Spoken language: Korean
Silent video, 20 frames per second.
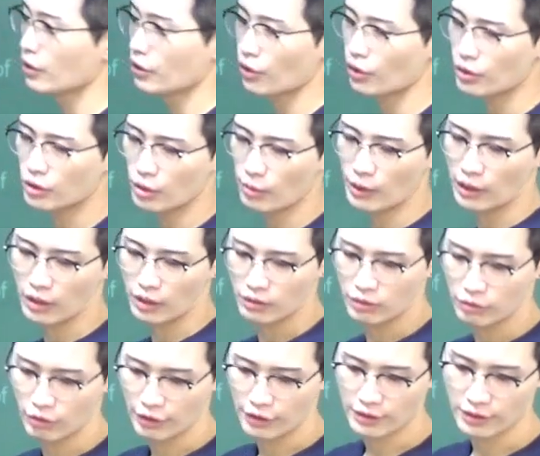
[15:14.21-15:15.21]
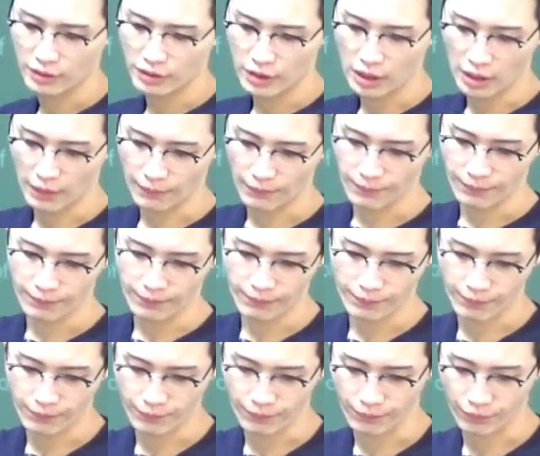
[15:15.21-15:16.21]
여기서 말하는 레이스가
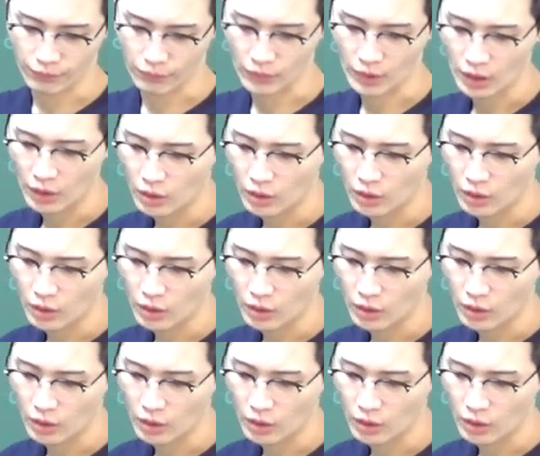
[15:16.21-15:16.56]
음,